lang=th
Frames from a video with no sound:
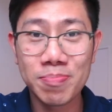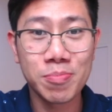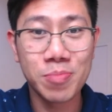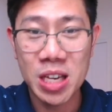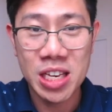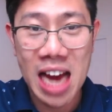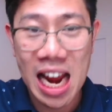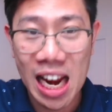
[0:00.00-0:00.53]

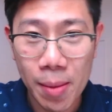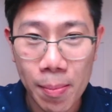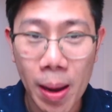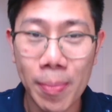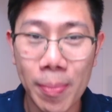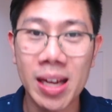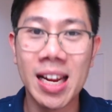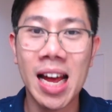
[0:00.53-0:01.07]
ใหญ่ๆแล้วมา
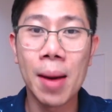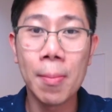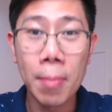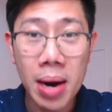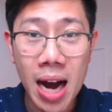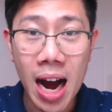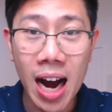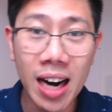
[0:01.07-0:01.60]
พัฒนา
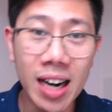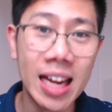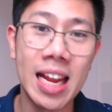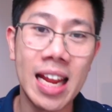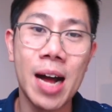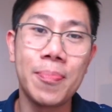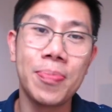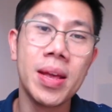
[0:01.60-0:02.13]
เมืองเลย
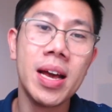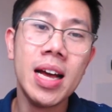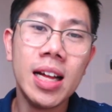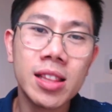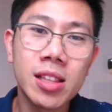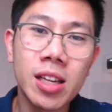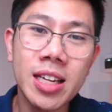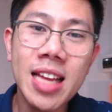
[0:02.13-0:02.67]
นะครับ
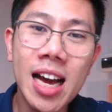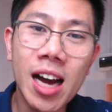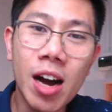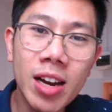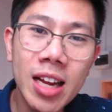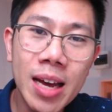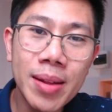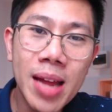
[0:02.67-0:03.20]
ตอนนี้เนี่ยเขาก็
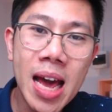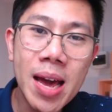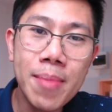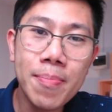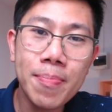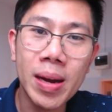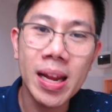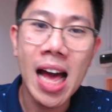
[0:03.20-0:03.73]
เลยได้
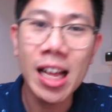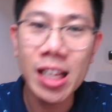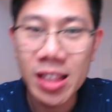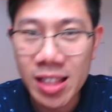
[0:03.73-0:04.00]
พัฒนา